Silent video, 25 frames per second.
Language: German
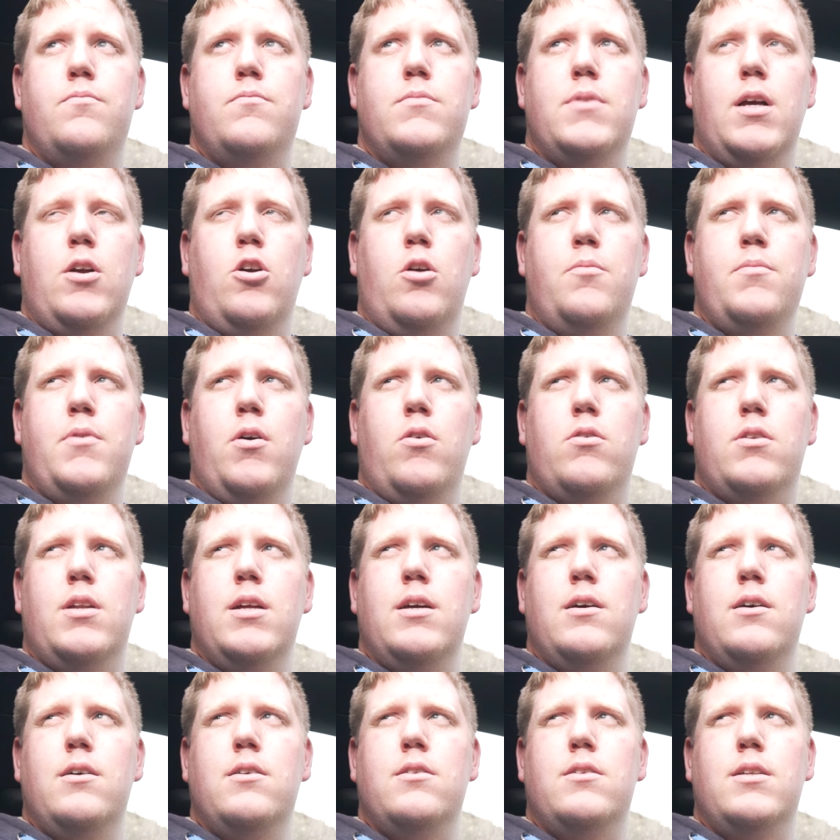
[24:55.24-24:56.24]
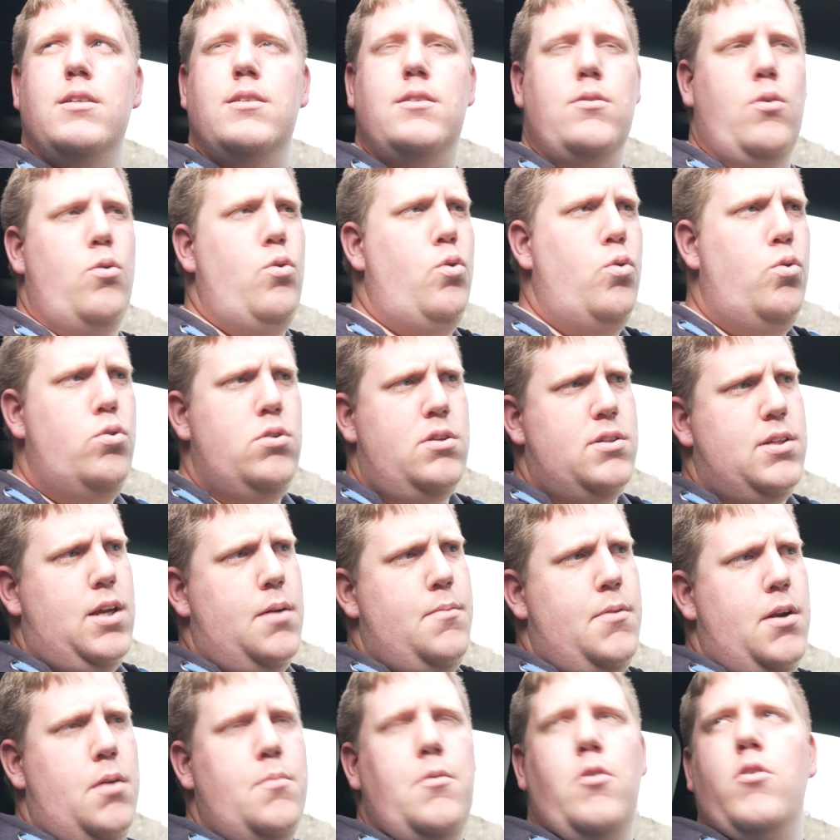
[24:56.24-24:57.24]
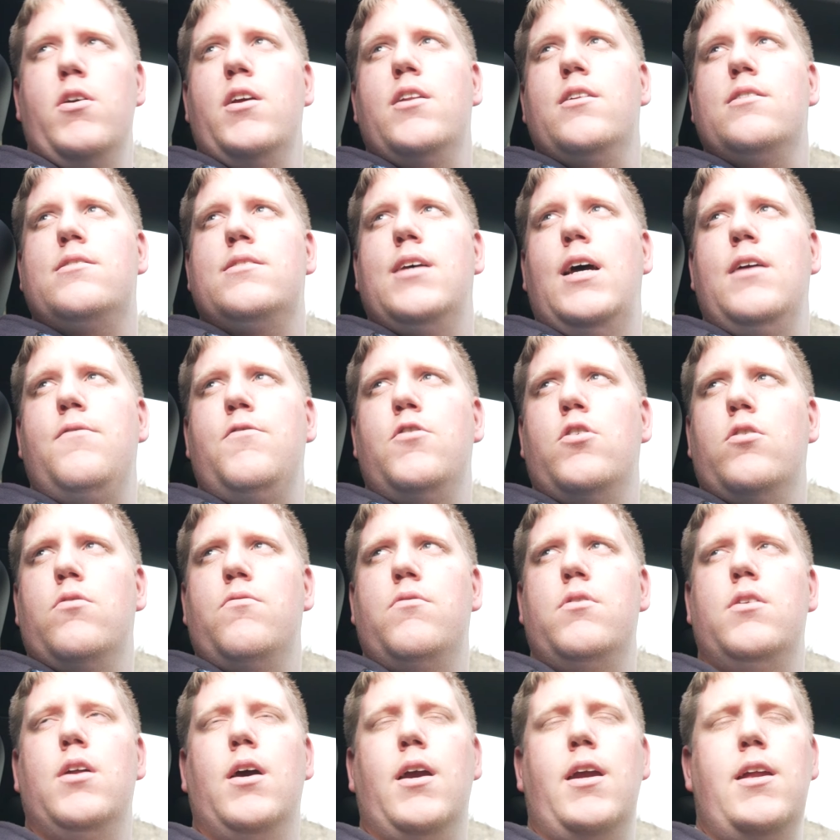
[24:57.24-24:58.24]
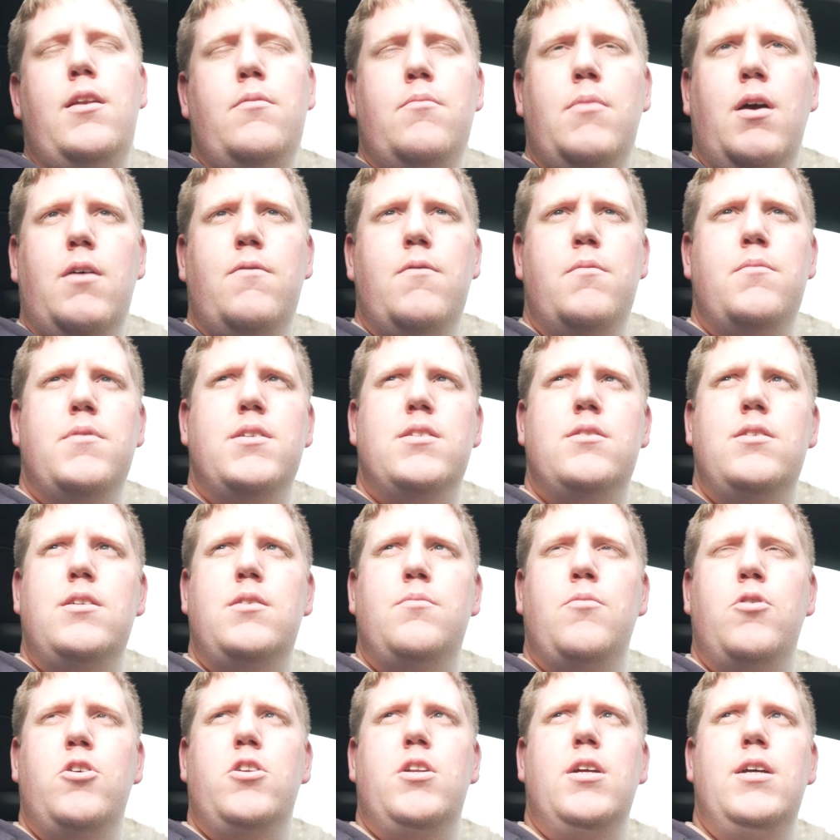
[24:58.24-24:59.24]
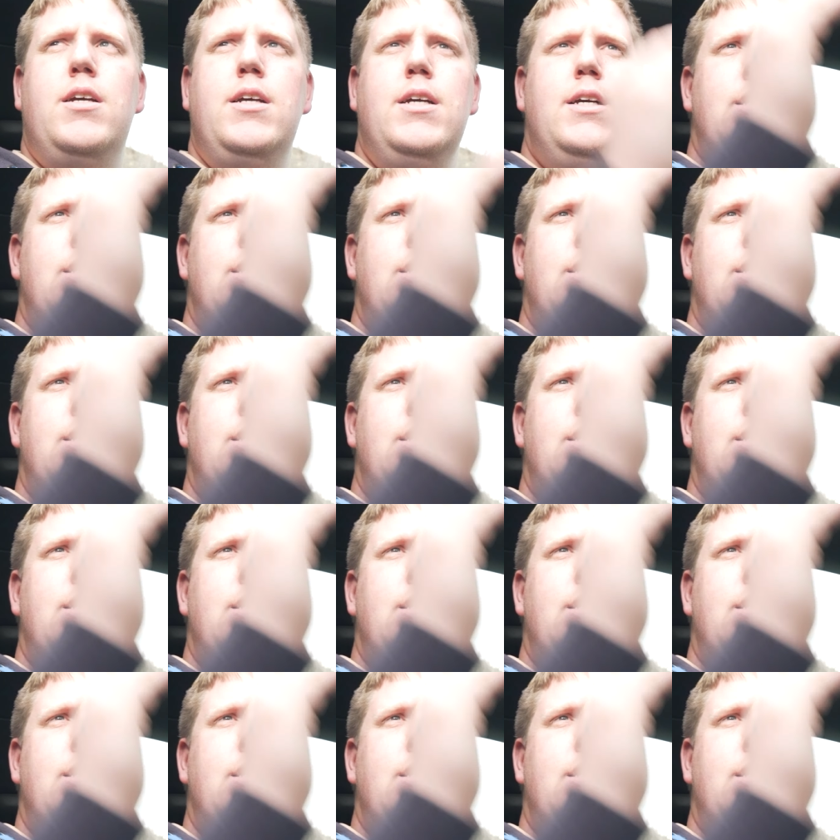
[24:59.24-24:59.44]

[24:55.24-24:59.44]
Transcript: dann kommt auch der, das Rollo, das kann man aber auch jederzeit wieder nach hinten machen, wenn man das nicht möchte.